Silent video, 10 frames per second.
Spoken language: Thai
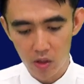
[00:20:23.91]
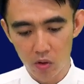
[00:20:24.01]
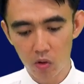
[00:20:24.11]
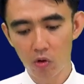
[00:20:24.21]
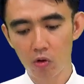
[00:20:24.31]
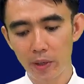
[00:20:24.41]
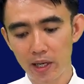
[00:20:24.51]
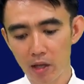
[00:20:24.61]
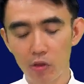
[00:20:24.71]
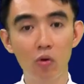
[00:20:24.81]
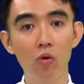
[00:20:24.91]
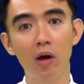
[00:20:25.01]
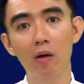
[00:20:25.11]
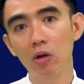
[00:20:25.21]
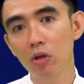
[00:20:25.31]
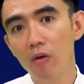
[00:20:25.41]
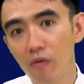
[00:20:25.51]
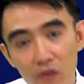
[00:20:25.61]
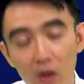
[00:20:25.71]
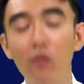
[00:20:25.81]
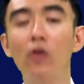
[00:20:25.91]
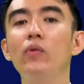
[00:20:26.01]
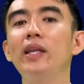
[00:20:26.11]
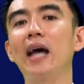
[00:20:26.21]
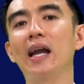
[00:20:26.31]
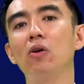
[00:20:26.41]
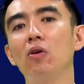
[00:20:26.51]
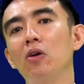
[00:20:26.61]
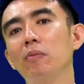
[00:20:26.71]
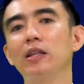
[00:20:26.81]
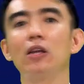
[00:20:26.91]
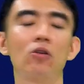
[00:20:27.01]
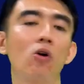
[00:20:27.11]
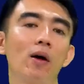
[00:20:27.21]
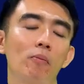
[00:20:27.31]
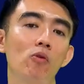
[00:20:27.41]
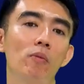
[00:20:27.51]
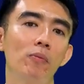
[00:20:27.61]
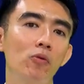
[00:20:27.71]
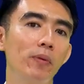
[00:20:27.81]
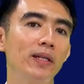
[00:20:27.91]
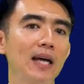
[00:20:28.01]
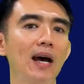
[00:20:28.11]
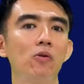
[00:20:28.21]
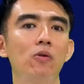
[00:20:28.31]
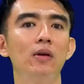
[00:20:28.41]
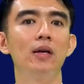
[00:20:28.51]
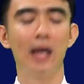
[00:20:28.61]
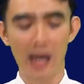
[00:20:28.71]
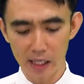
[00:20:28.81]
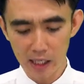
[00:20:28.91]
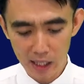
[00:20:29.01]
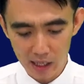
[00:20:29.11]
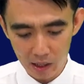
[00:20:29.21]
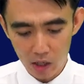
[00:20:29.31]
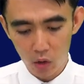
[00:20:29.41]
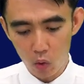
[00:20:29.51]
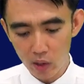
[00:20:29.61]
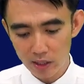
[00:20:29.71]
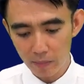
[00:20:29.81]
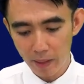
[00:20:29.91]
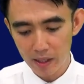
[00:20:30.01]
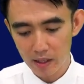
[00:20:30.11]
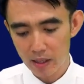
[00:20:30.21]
โอ้พระเยซูแล้วเราต้องฝึกฝนวิญญาณของเรามาติดต่อกับองค์พระผู้เป็นเจ้าอันนี้เนี่ยควรจะเป็น